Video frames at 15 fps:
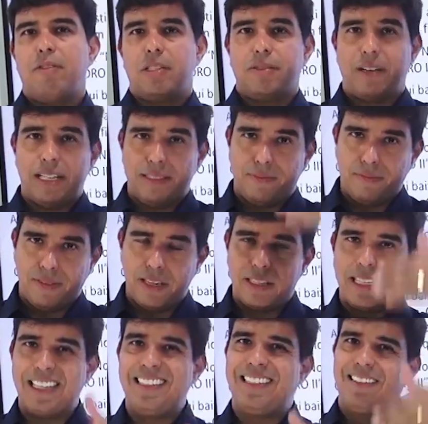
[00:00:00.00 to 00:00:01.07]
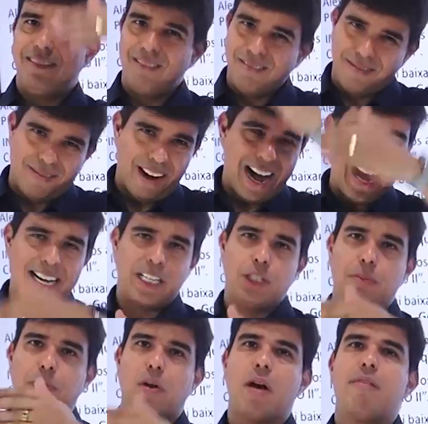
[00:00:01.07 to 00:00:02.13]
você vai ver que tem
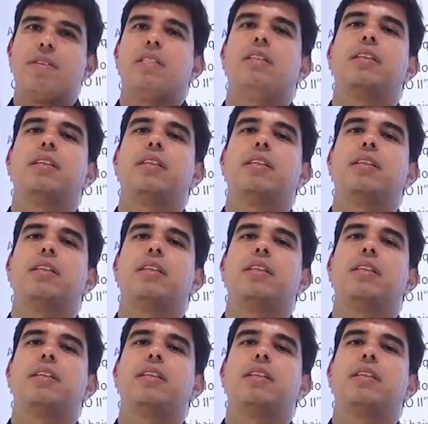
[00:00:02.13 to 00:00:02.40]
várias provas